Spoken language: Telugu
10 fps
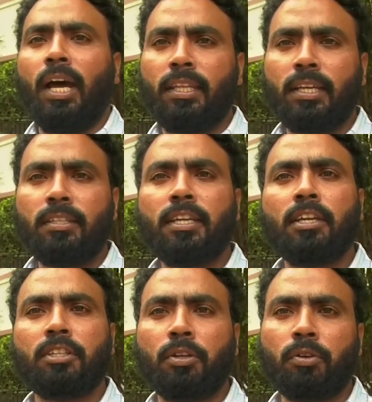అధిక
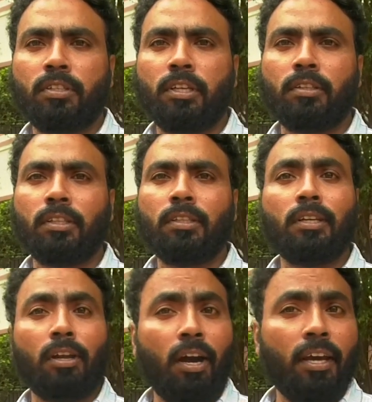సంఖ్యలో చదువుకోవడం జరుగుతుంది
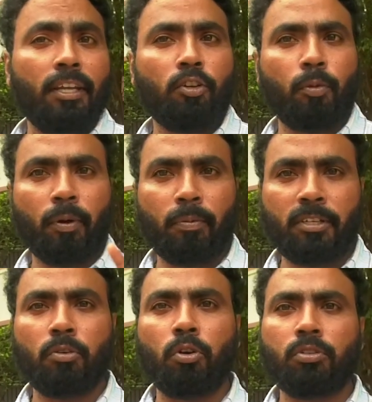లా అనేది ఒక
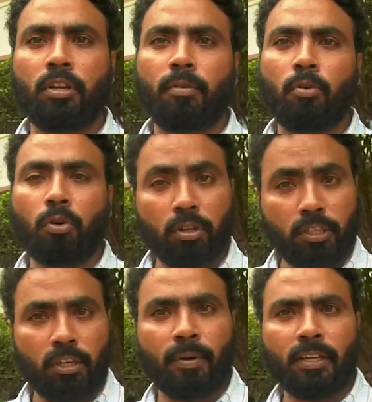ప్రొఫెషనల్ కోర్సు ఒక కోర్సు
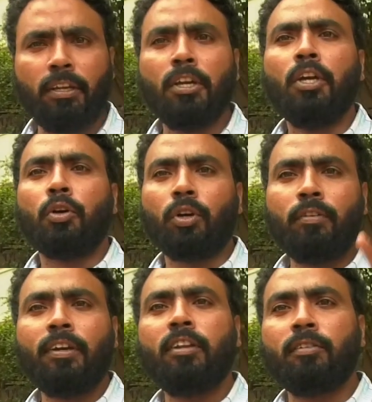అయినప్పటికీ రెండు
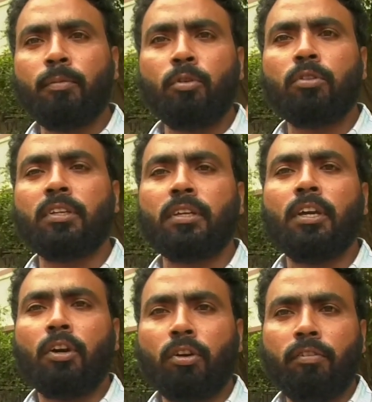వేల ఇరవై మూడు
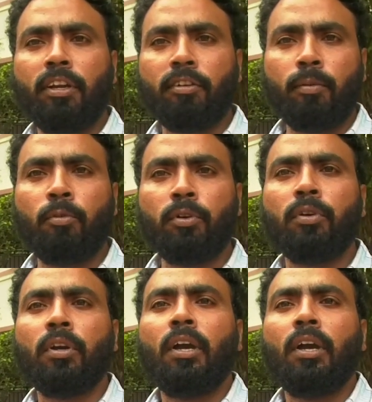రెండు వేల ఇరవై మూడు